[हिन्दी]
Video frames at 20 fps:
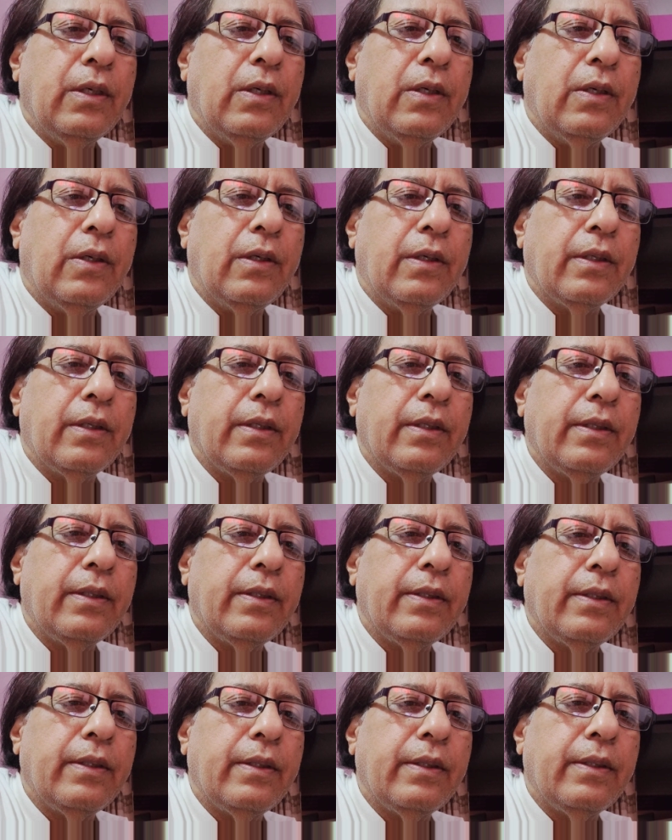और
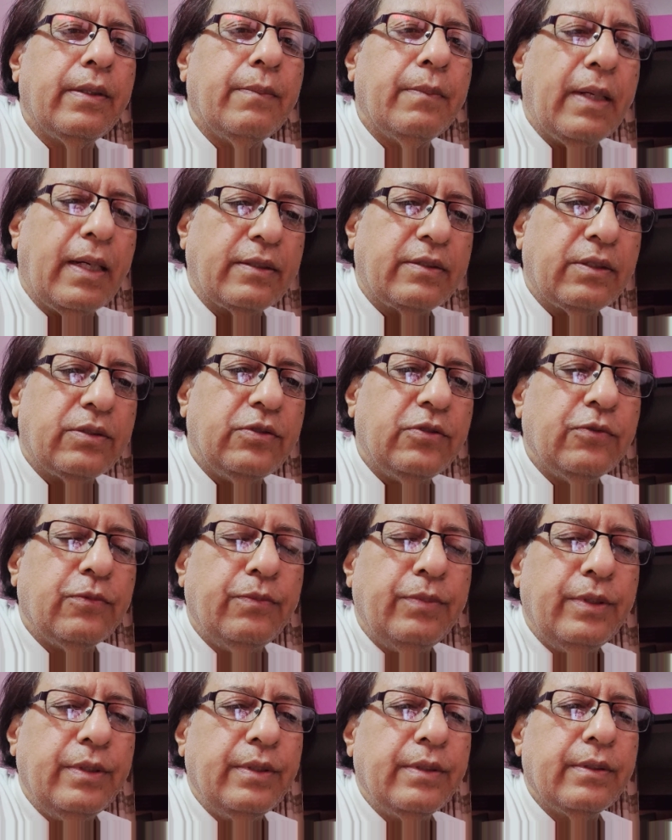महासचिव
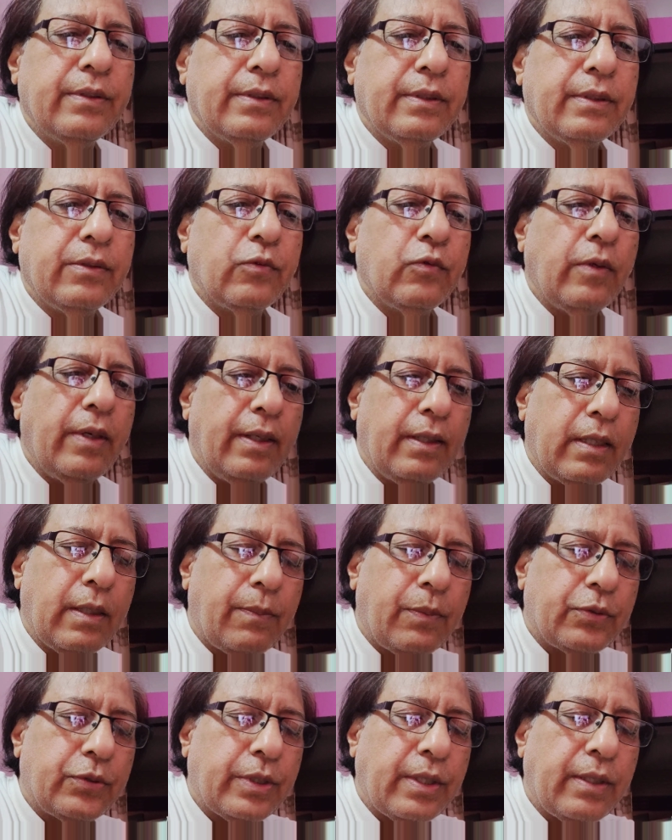भी द्वारिका
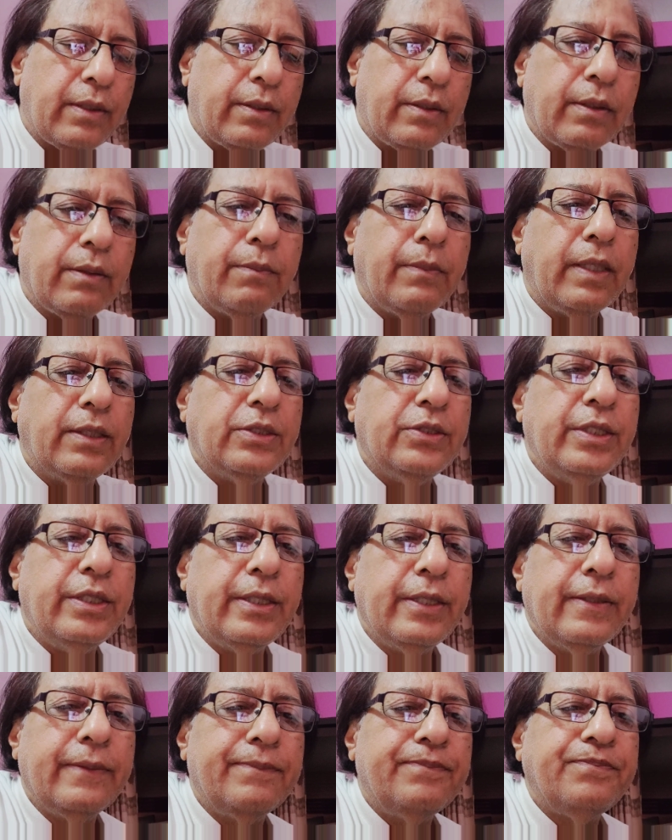प्रसाद भट्ट जी
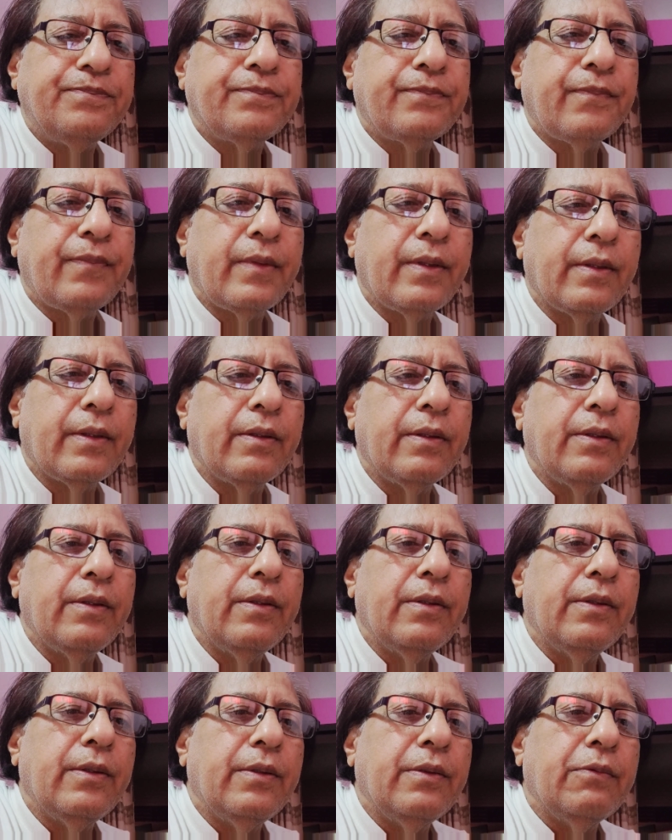हैं
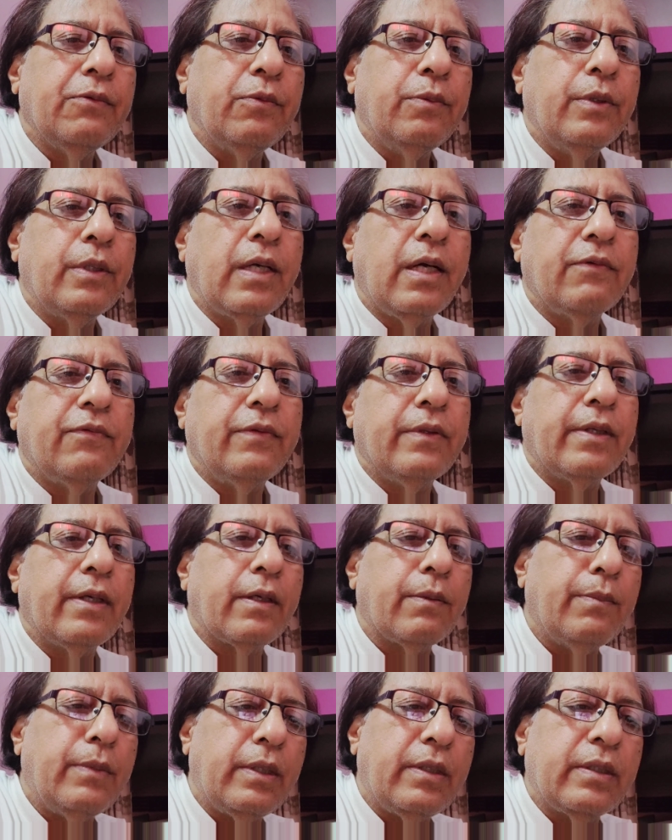वो भी काफ़ी
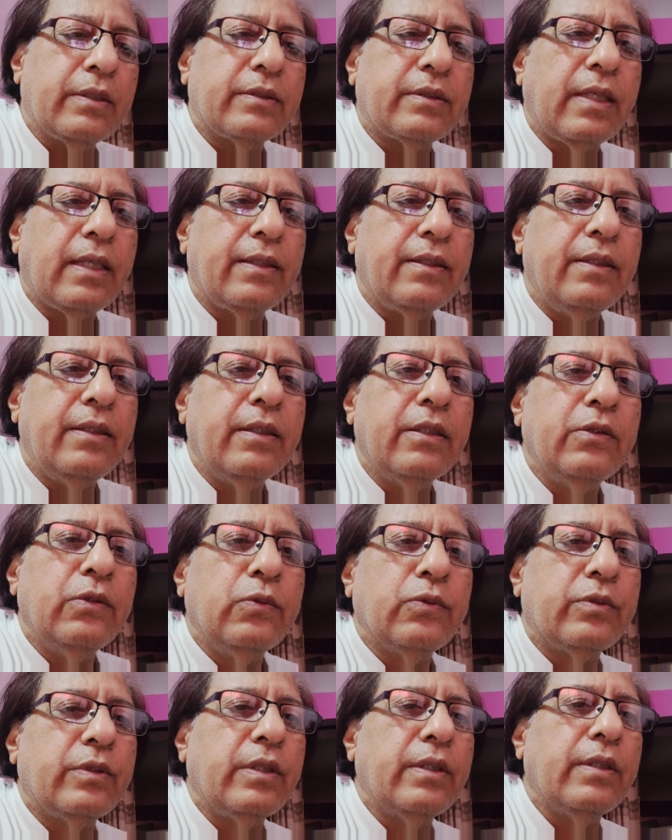कर्मठ साथी हैं
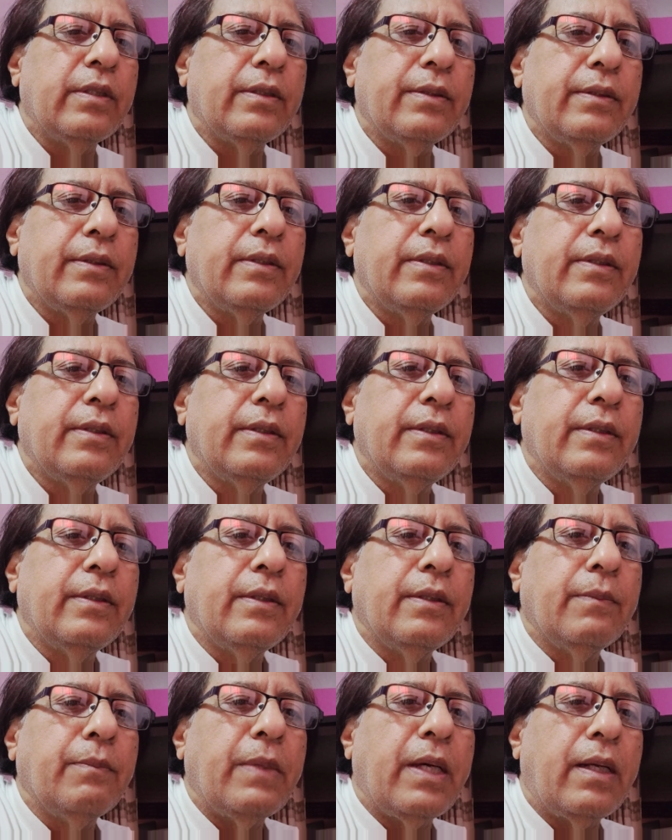दूसरे
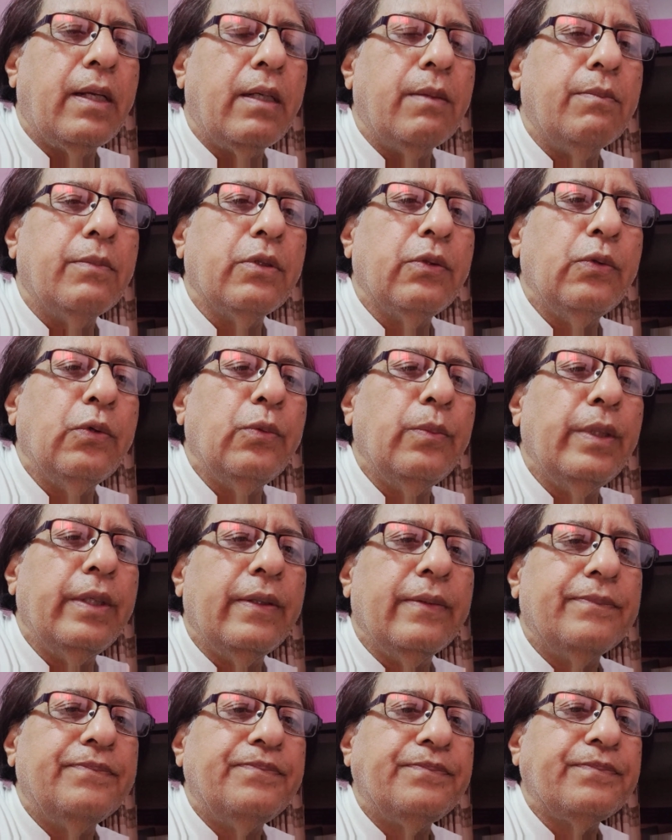पैनल नंबर दो
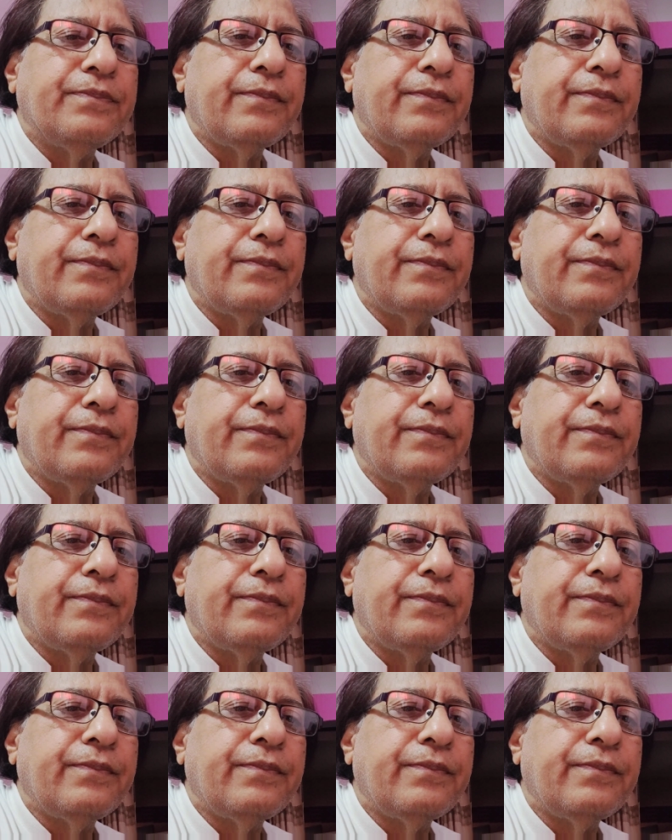में